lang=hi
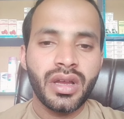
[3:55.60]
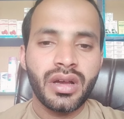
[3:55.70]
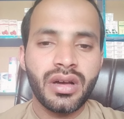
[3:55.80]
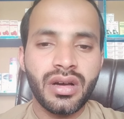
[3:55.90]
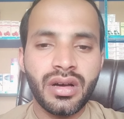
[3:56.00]

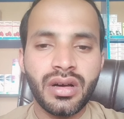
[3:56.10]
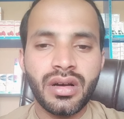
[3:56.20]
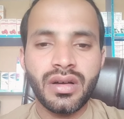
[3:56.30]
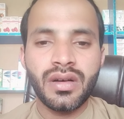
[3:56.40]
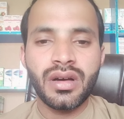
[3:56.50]

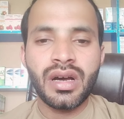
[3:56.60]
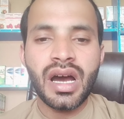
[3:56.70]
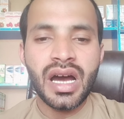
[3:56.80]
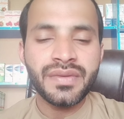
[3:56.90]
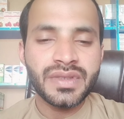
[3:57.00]

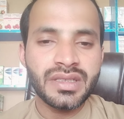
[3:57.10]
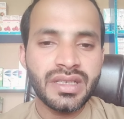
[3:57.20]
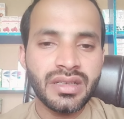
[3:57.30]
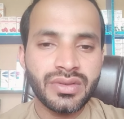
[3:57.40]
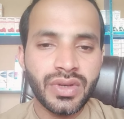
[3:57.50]
हाफ़ सी
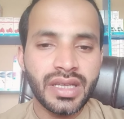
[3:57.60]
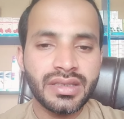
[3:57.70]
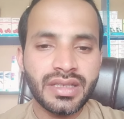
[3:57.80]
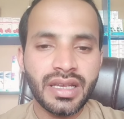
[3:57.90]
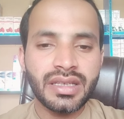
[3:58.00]
सी सुरेंज
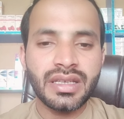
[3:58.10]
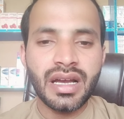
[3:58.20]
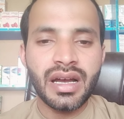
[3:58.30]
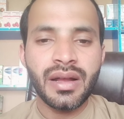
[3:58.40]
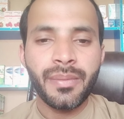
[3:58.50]
से
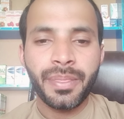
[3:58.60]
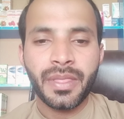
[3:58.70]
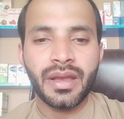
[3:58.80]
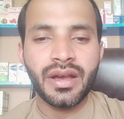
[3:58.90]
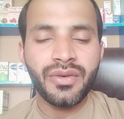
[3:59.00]
या
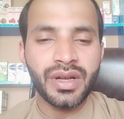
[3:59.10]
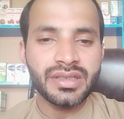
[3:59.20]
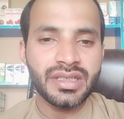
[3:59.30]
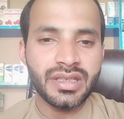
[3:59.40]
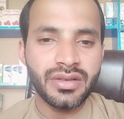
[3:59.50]
वन
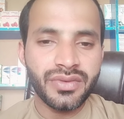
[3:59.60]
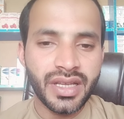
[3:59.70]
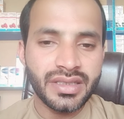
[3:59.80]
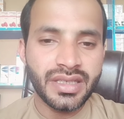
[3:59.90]
सी सी सुरेंज